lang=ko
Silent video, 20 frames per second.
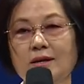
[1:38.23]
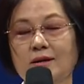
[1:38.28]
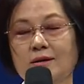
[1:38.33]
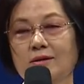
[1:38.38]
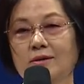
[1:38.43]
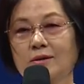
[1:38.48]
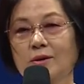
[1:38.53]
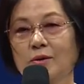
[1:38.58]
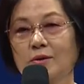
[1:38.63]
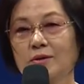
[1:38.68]

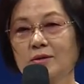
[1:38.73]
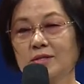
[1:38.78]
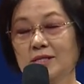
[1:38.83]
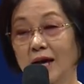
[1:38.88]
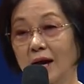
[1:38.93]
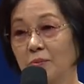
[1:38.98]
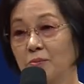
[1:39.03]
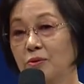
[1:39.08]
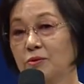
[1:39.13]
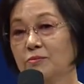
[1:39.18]
그런
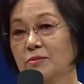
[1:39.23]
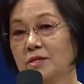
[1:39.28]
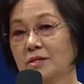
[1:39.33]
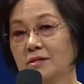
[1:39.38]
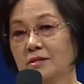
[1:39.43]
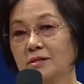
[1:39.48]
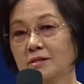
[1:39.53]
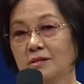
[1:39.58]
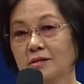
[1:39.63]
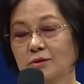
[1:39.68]

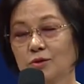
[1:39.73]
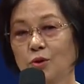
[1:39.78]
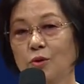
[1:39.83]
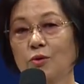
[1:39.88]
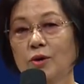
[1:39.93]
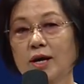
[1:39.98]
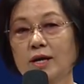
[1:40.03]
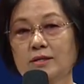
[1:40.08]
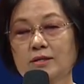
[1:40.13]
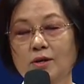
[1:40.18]
작품들을
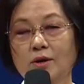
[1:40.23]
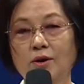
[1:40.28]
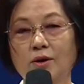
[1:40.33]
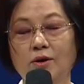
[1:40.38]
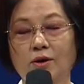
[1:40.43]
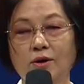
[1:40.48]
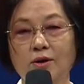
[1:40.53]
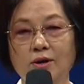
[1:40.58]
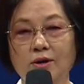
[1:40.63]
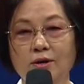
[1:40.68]

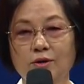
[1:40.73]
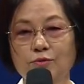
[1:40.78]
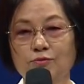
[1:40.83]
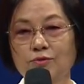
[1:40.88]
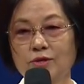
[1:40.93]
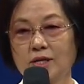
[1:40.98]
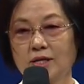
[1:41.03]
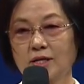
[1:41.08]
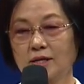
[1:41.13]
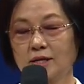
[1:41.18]
통해서
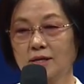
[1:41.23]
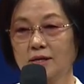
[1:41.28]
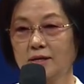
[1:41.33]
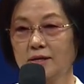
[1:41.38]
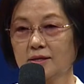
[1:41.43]
우리